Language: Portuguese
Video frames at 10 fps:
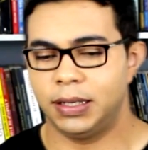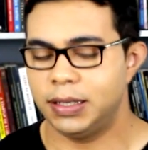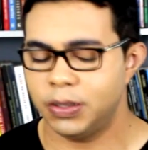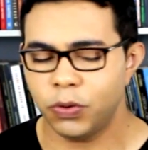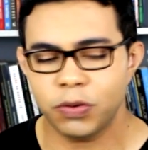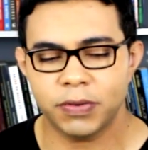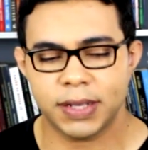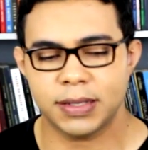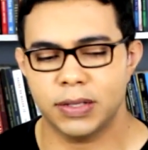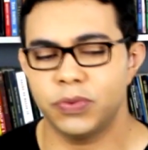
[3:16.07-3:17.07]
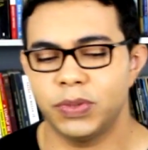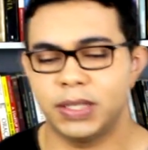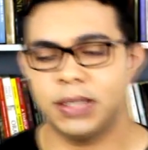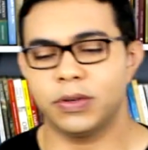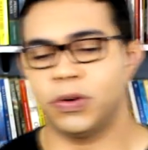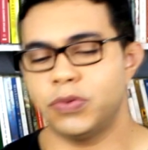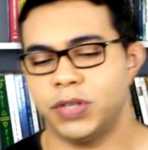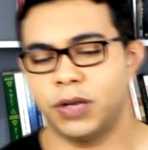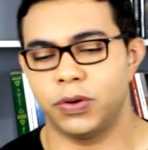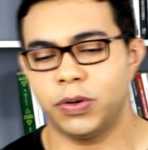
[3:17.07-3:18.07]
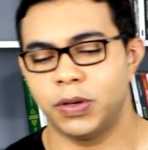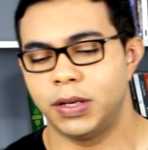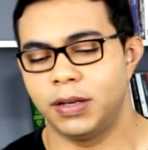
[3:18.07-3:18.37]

E eu conversando um dia com o Senhor,